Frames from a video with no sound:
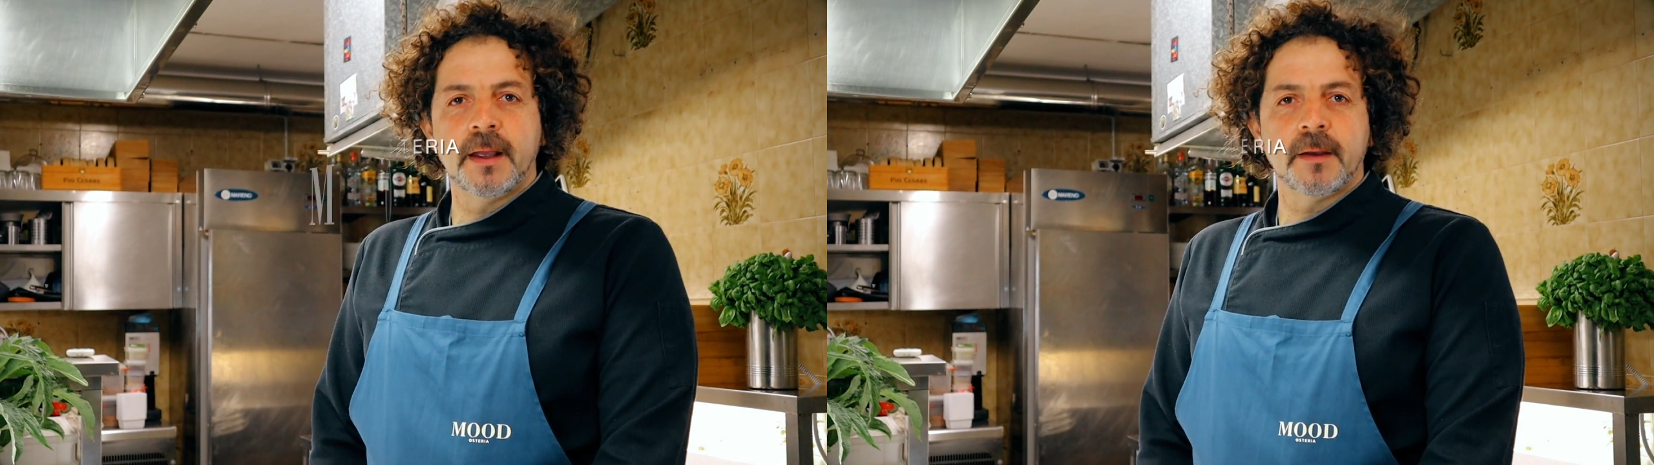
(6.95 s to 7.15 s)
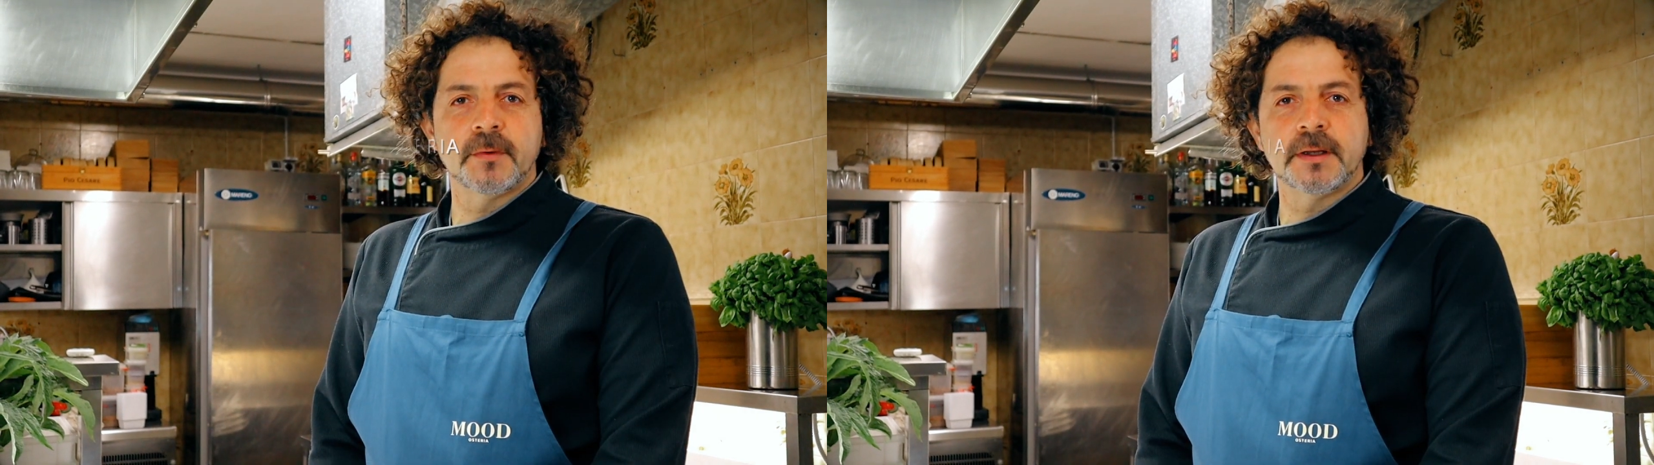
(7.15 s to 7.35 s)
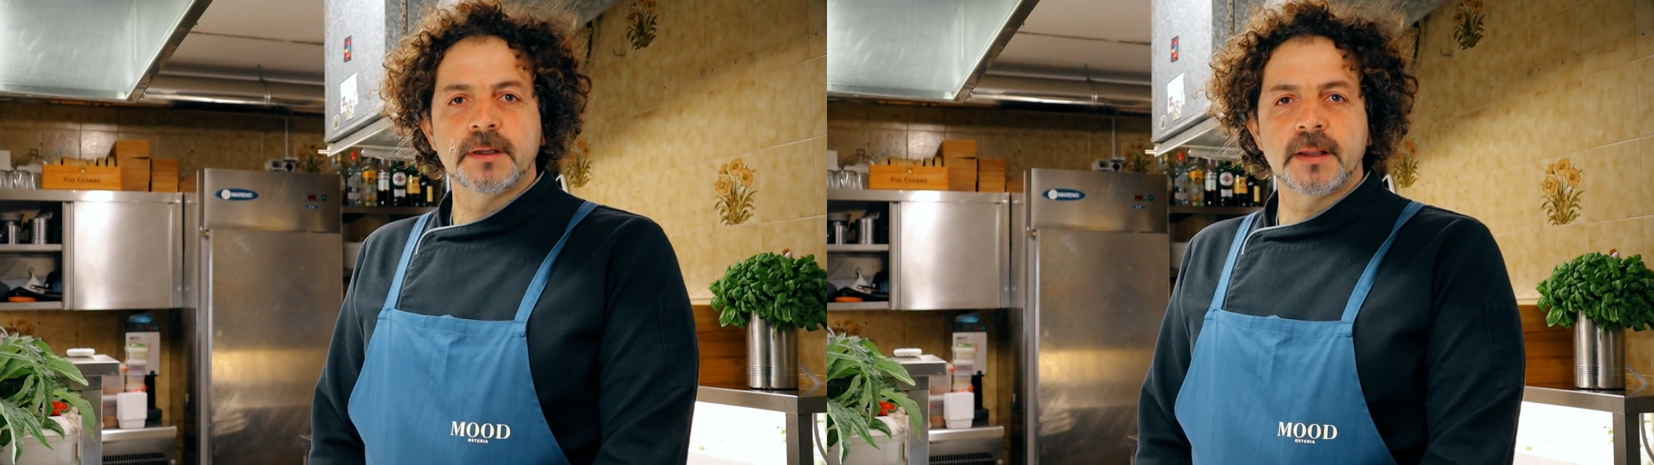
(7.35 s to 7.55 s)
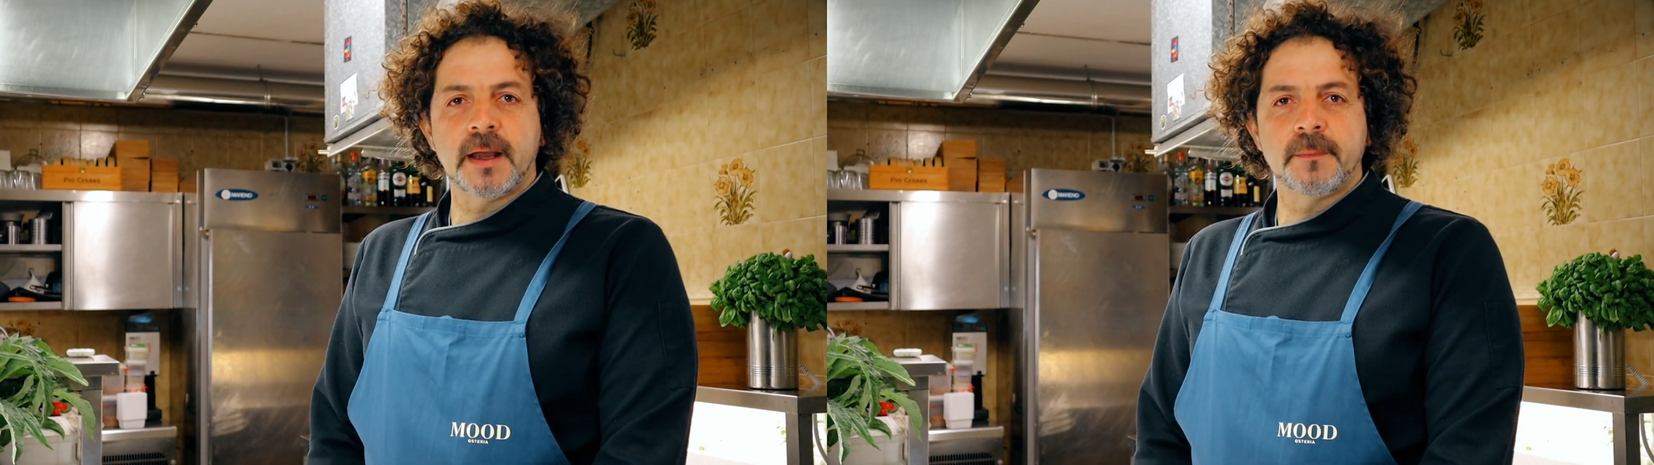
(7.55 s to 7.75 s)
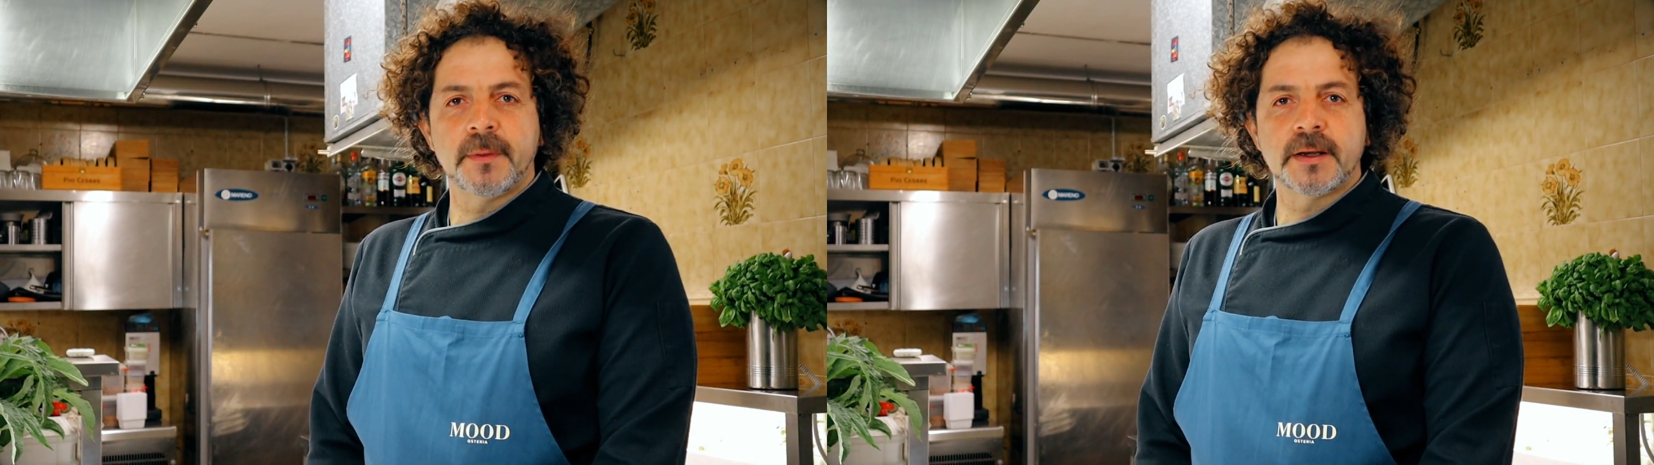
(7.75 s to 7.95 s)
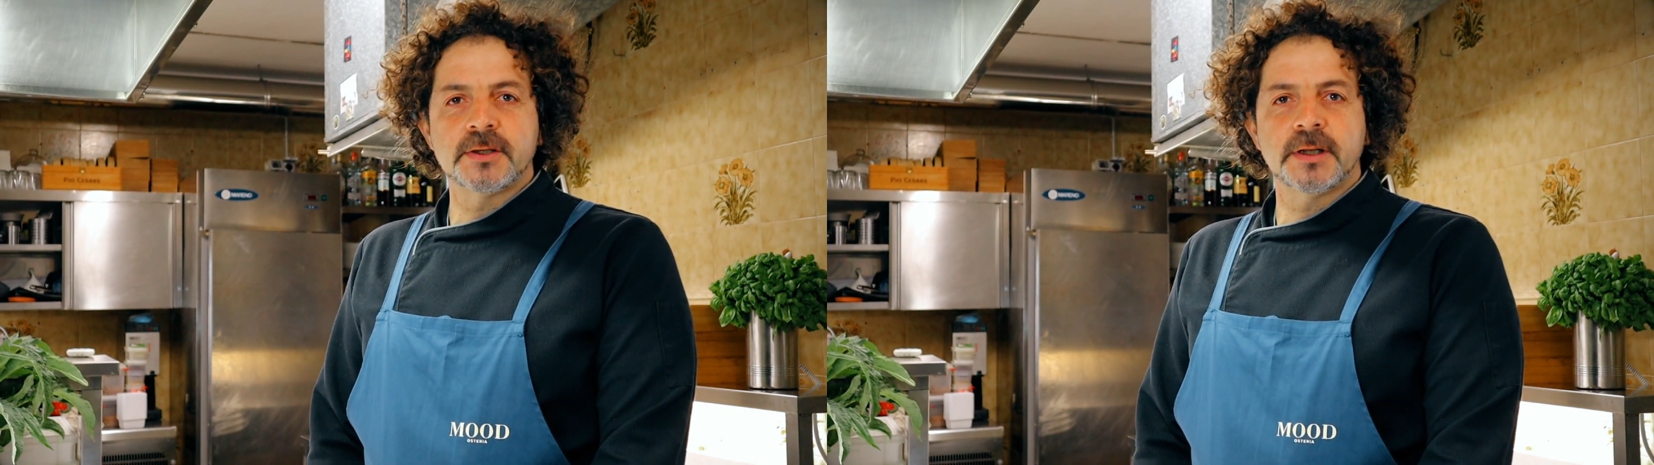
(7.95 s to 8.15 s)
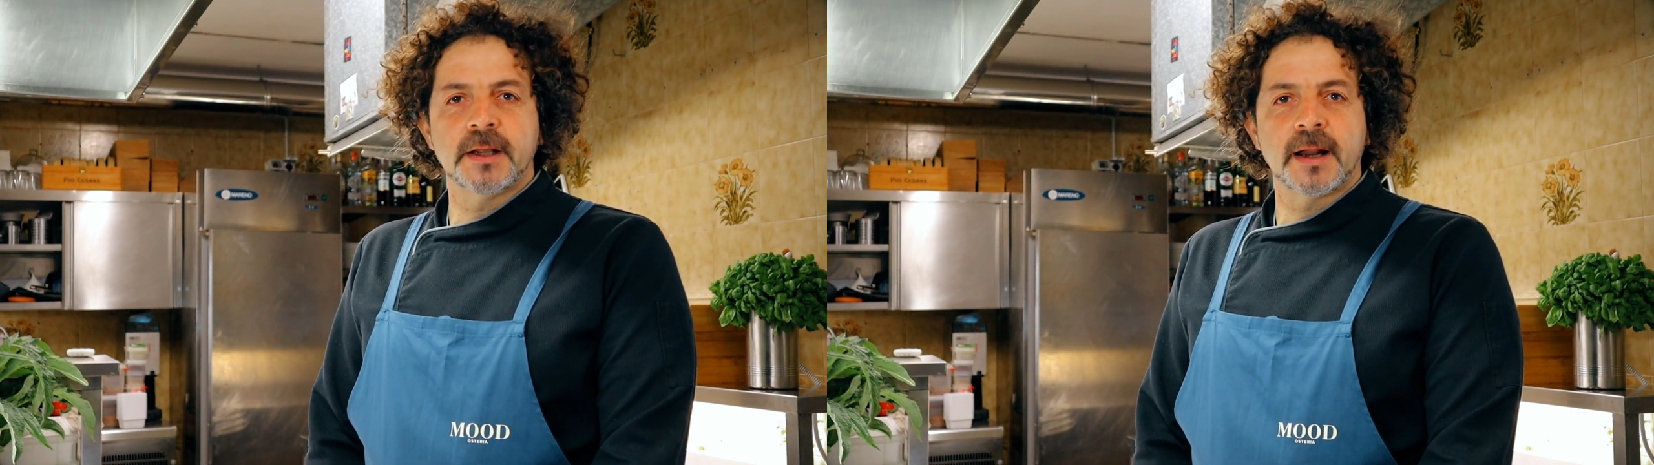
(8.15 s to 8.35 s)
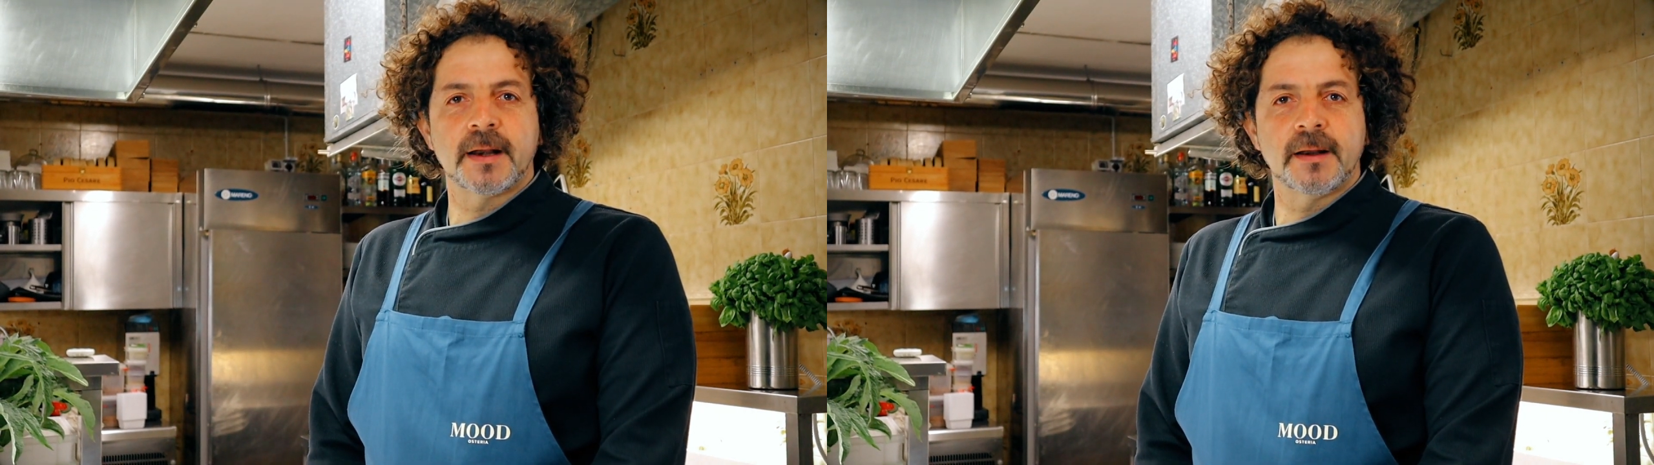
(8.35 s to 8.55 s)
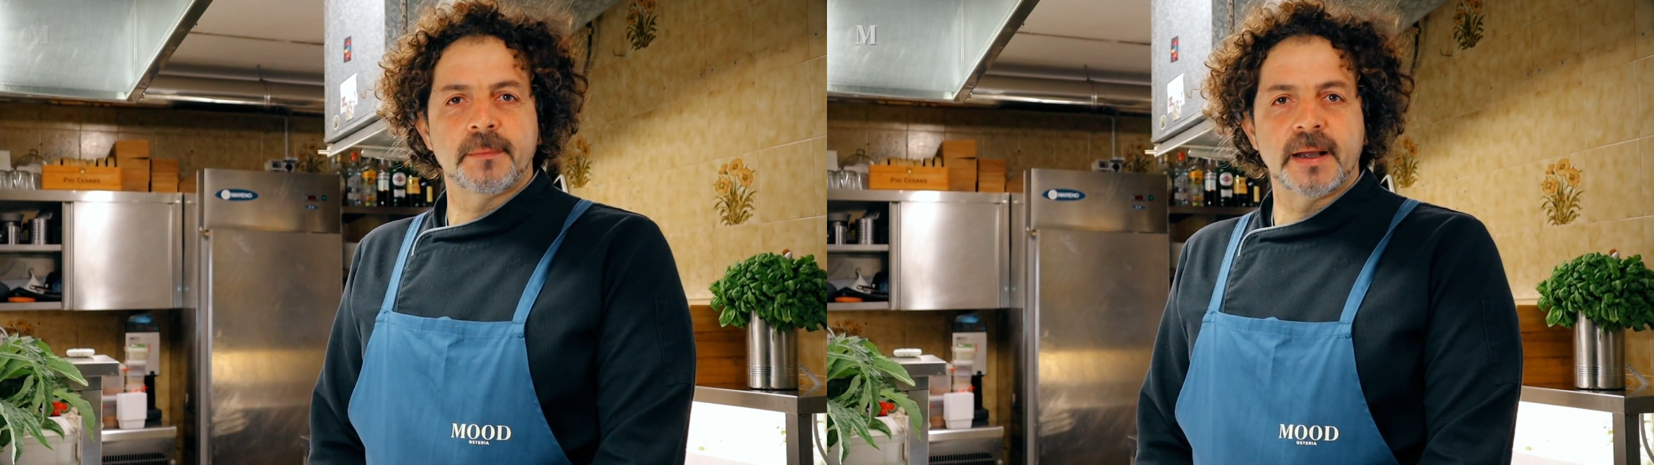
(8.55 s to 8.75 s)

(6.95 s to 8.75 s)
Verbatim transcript: e la modalità per rigenerare la